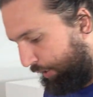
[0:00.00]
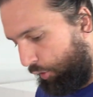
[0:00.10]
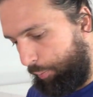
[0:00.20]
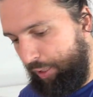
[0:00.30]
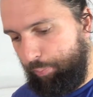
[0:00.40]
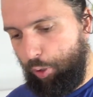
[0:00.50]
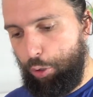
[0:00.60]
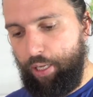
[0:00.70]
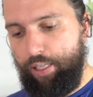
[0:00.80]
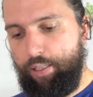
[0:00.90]
mir noch
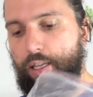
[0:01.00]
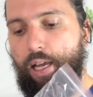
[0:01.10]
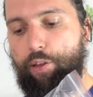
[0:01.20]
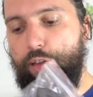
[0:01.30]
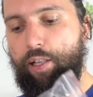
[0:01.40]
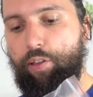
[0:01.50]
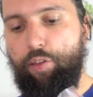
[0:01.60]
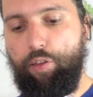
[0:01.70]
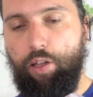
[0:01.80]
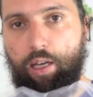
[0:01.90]
mitbestellt eine
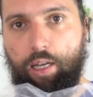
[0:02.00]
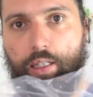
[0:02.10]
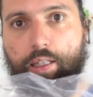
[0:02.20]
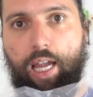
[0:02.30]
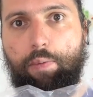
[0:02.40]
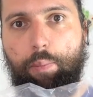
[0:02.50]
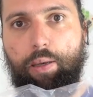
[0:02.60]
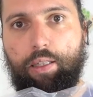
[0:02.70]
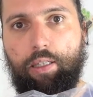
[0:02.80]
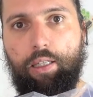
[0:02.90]

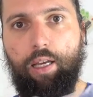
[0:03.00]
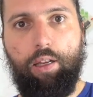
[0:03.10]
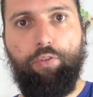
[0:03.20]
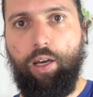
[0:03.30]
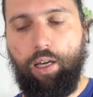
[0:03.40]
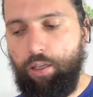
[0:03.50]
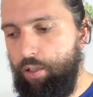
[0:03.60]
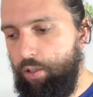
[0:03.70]
Ersatz-Treiberplatine, äh, einfach